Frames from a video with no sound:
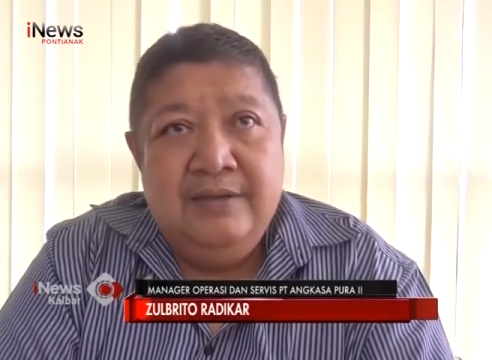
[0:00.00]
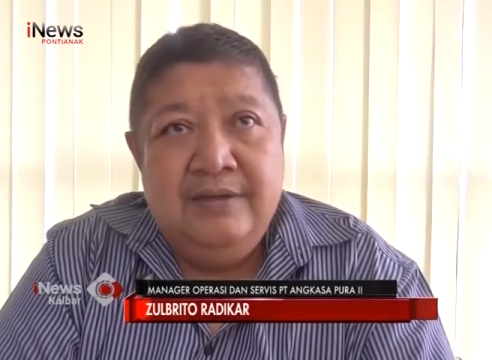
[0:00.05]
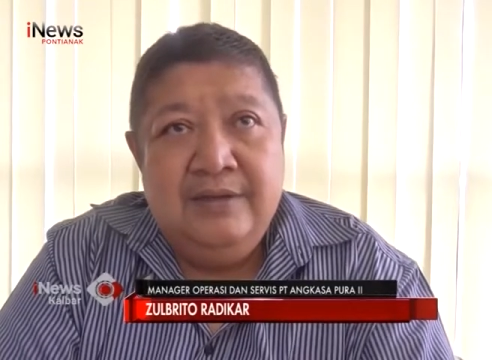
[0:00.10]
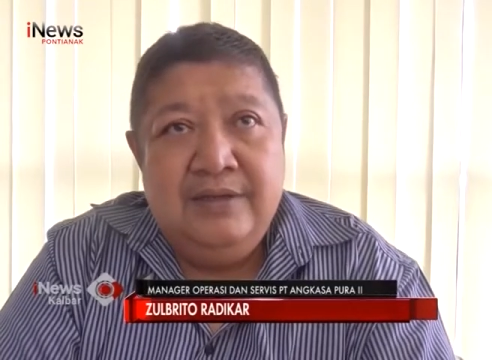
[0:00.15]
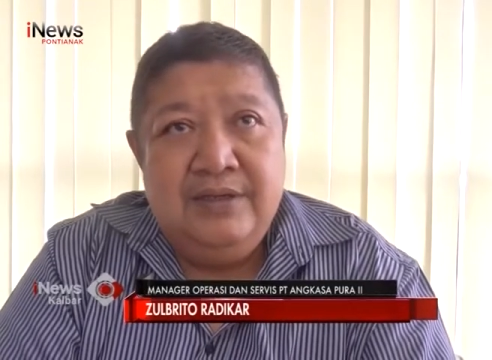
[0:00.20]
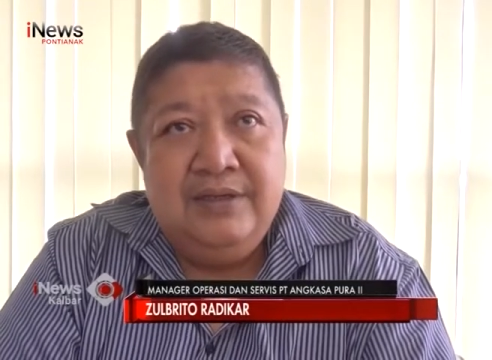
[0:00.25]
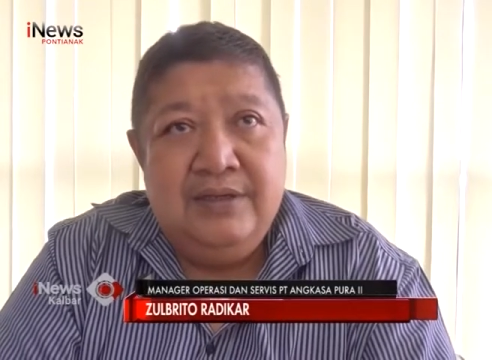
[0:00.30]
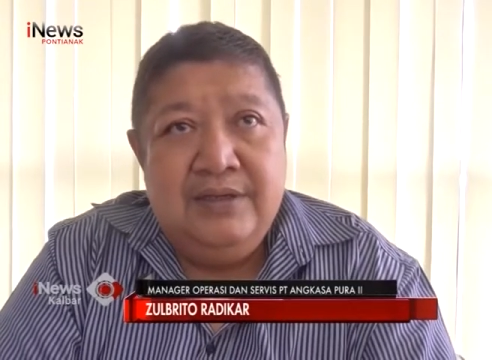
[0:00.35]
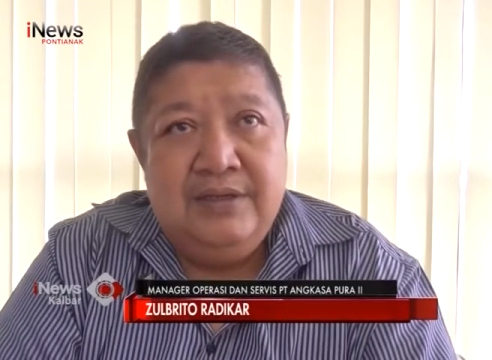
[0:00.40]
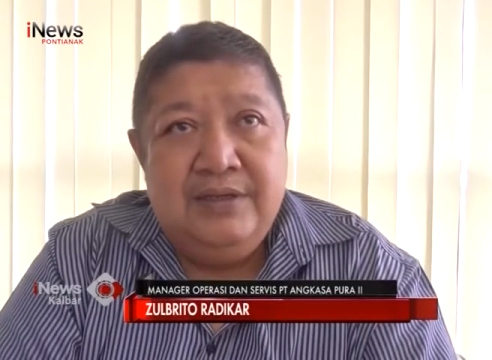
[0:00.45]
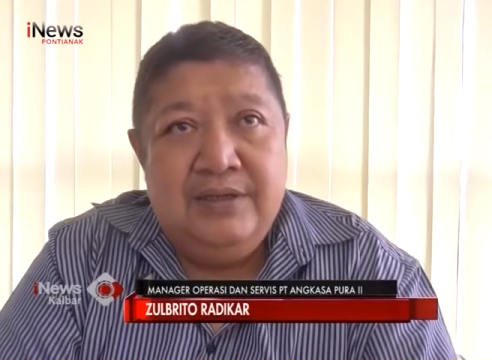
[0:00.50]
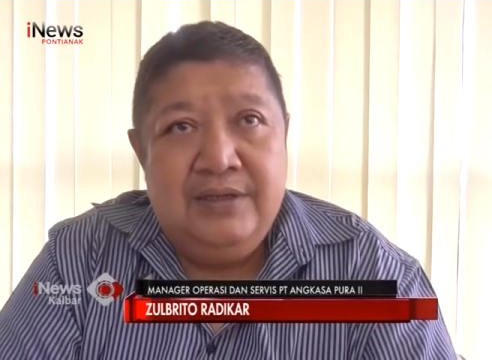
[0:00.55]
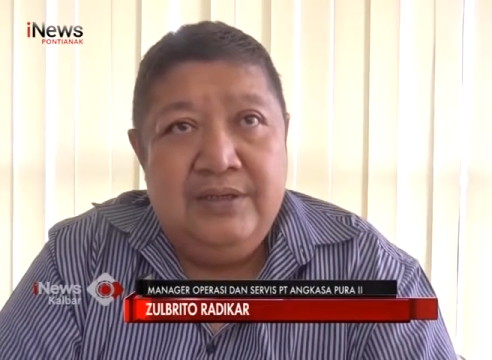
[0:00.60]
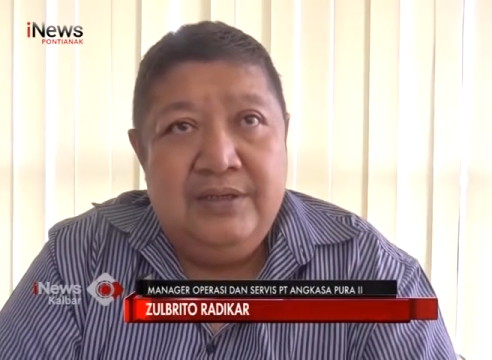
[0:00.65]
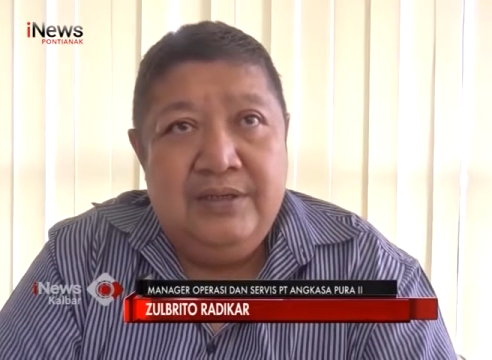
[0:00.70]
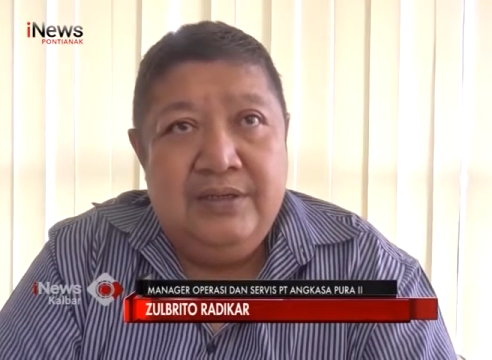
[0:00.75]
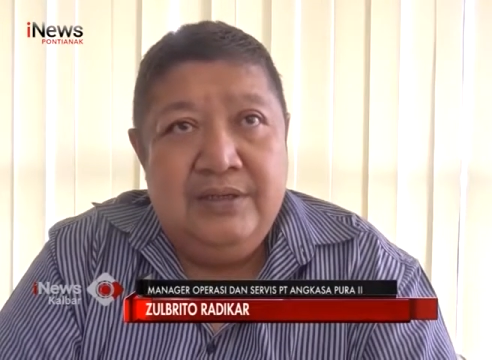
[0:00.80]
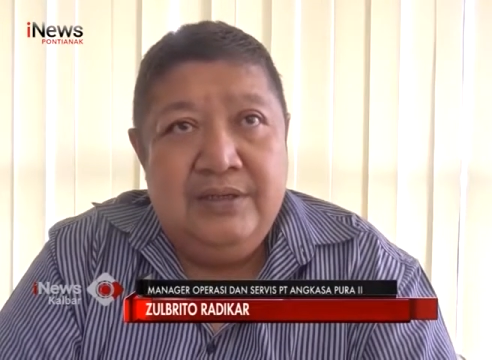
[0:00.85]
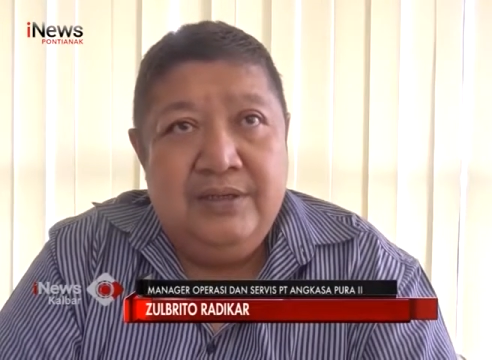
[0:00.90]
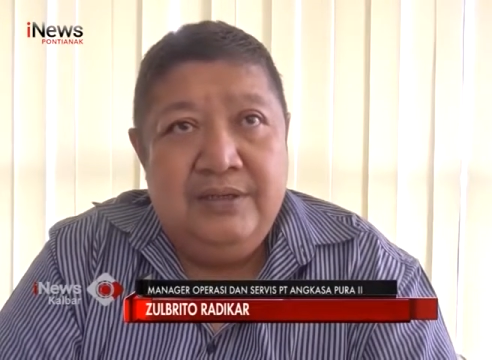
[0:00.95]

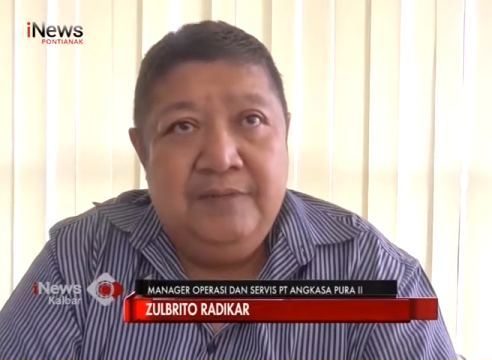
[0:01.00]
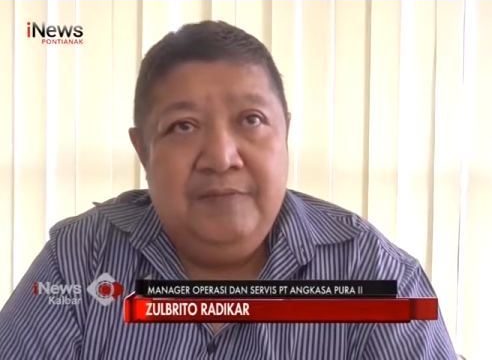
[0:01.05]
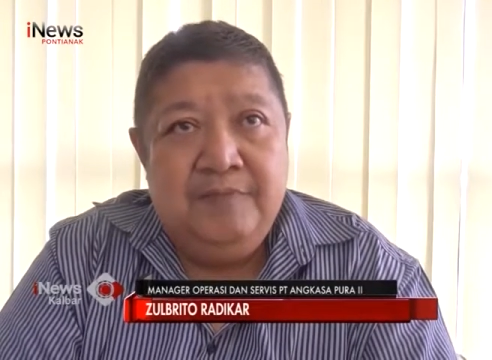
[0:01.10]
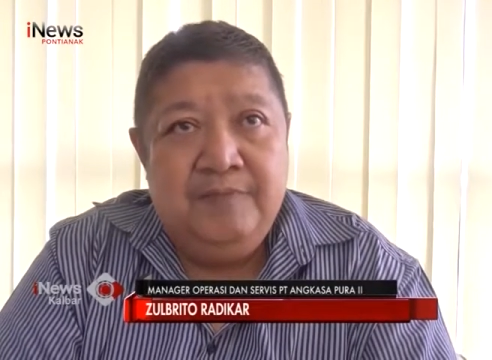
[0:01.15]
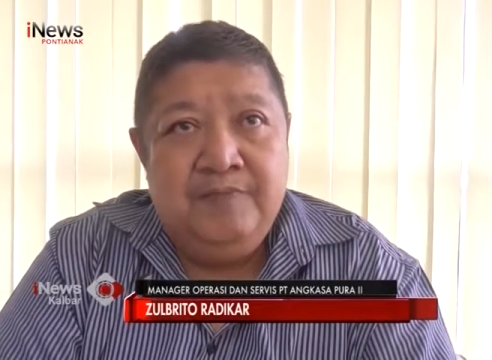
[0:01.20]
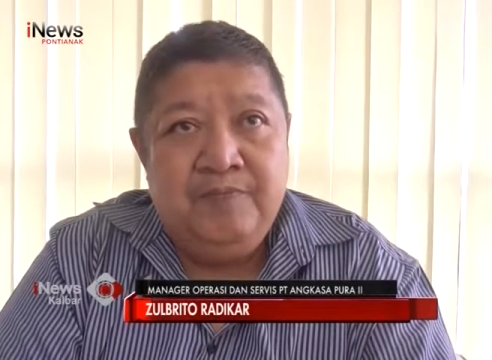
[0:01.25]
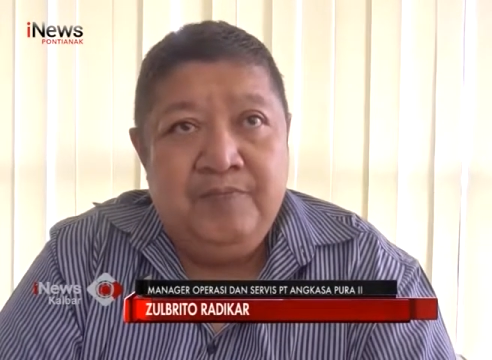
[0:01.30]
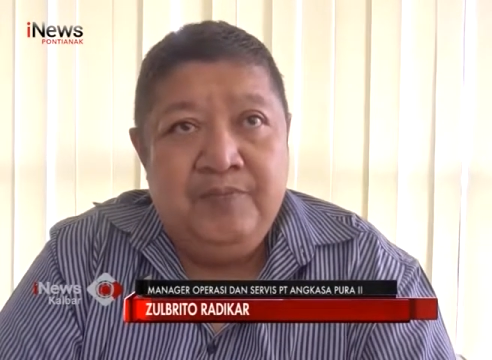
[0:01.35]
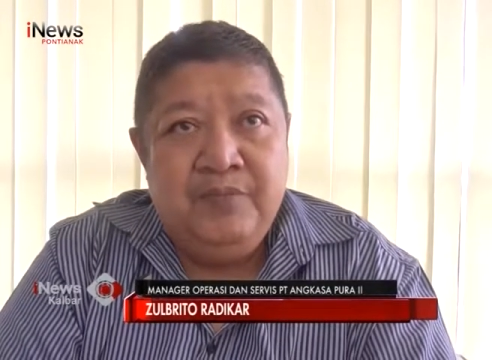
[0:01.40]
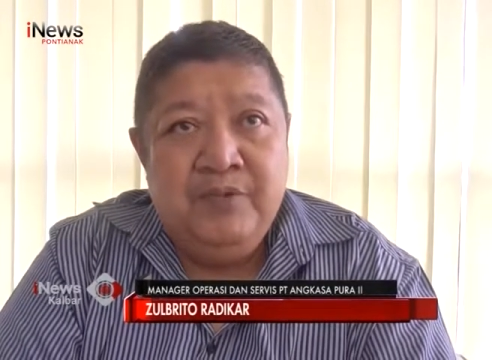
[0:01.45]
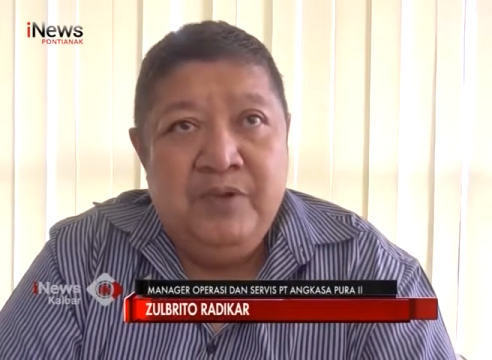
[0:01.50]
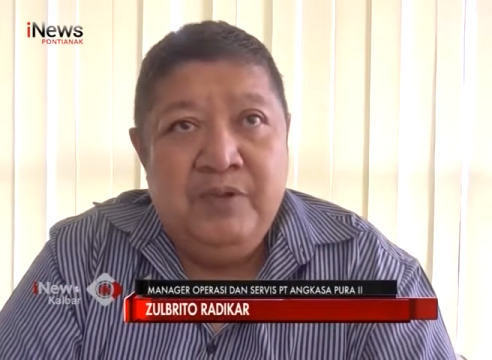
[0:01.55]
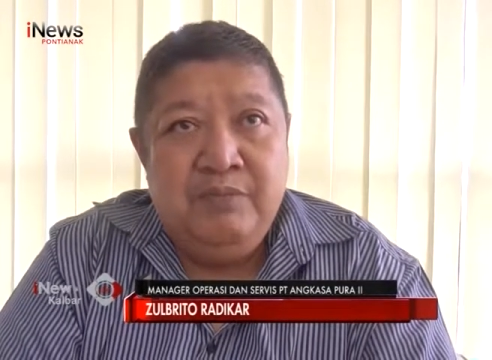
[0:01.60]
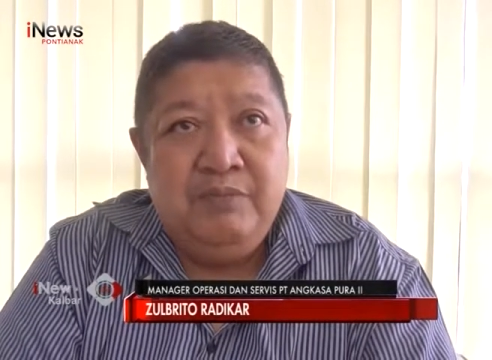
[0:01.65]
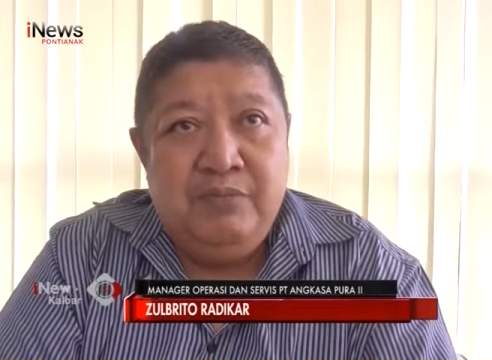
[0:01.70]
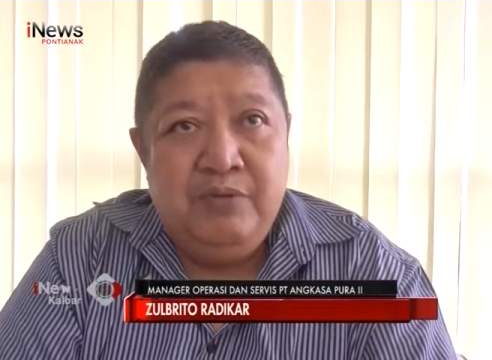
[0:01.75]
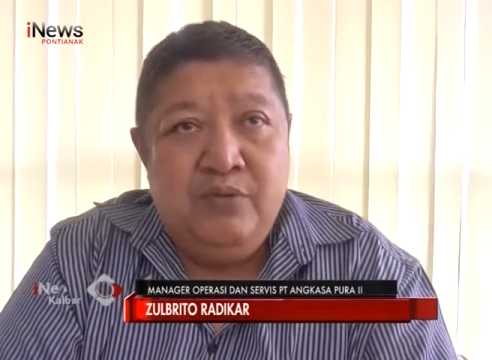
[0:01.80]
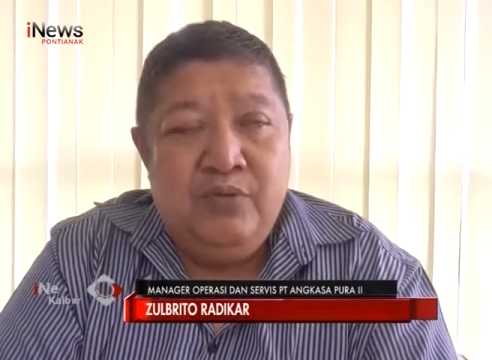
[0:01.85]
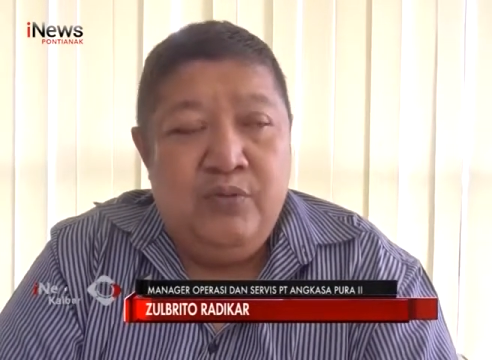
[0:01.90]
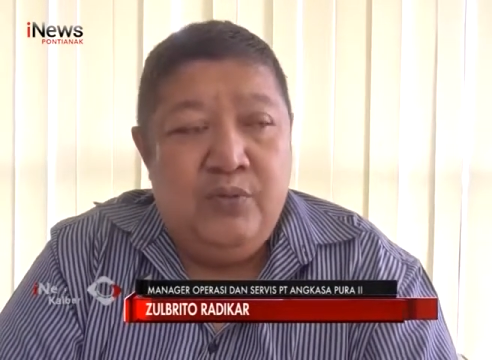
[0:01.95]
eh,
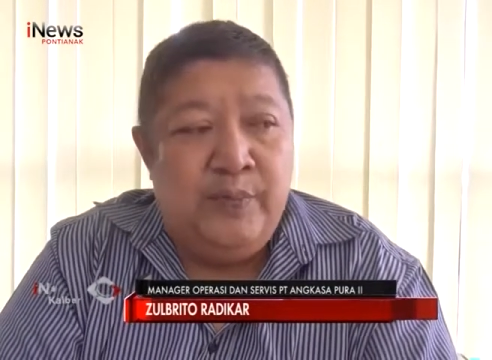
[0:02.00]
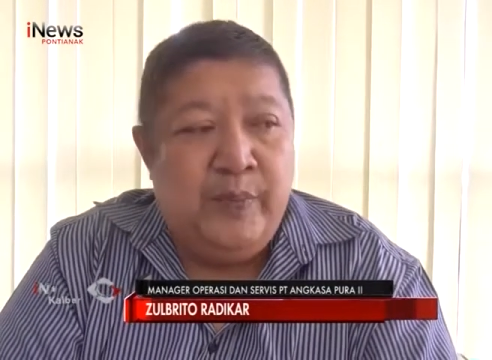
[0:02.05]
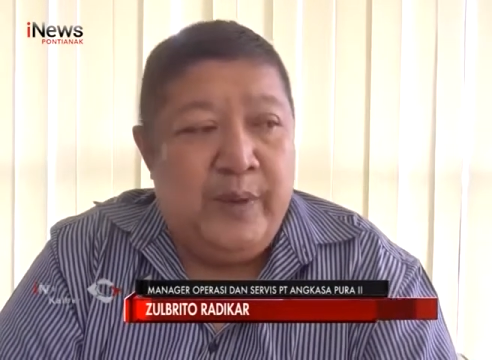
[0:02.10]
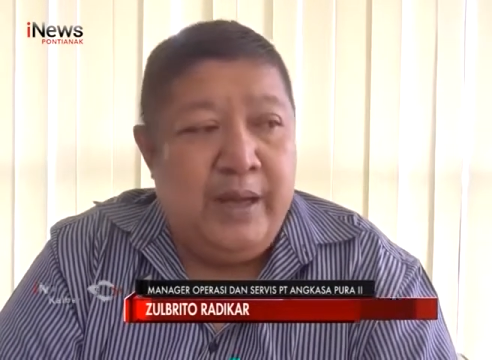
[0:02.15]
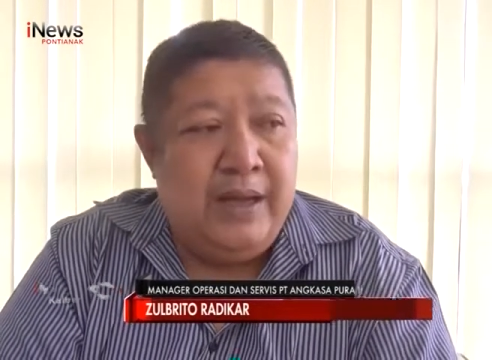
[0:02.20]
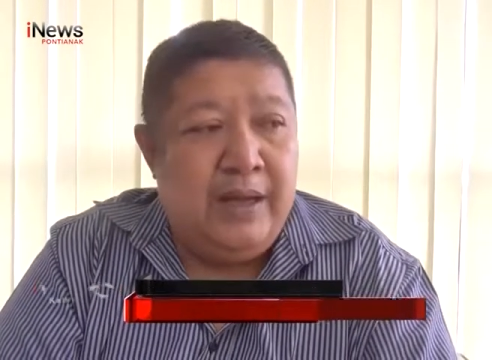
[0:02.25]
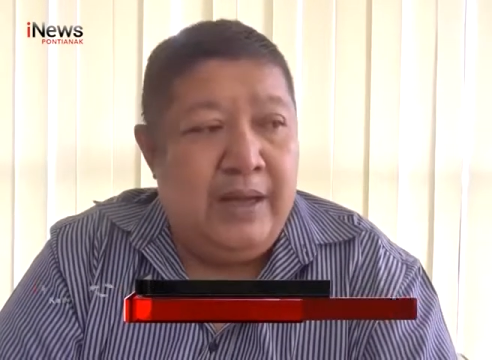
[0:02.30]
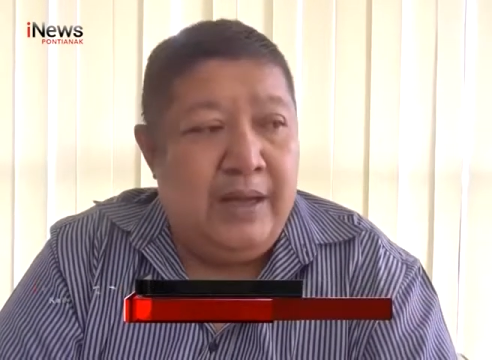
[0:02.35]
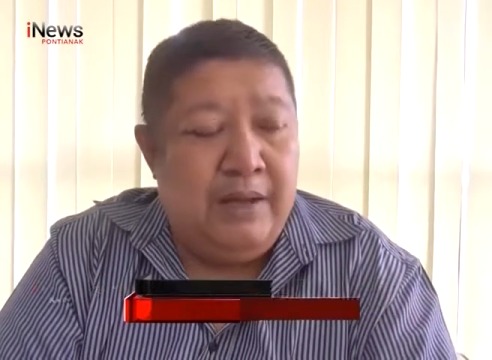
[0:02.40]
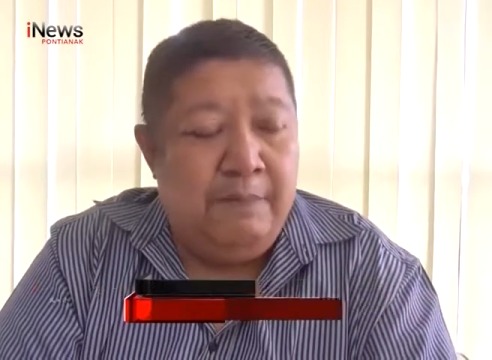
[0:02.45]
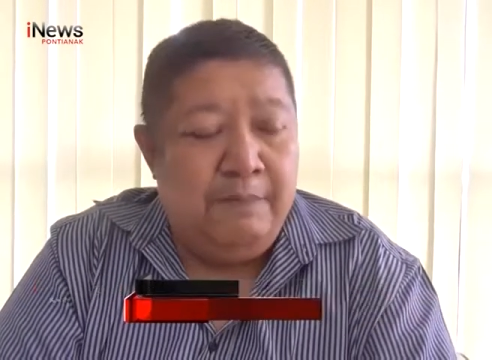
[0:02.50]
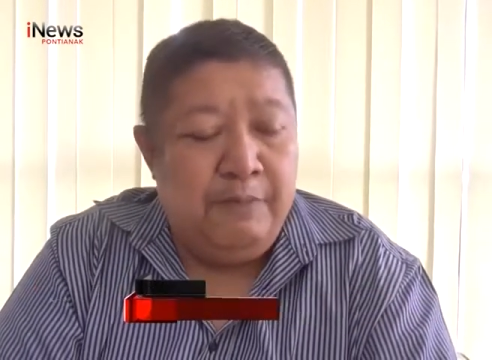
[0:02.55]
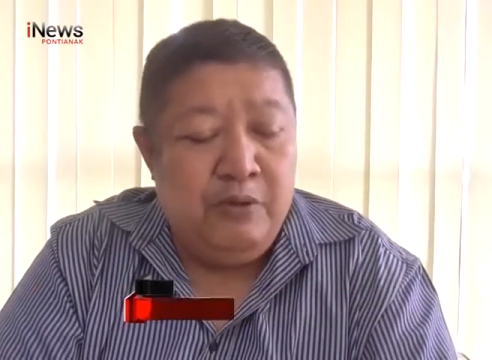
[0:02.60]
penumpak,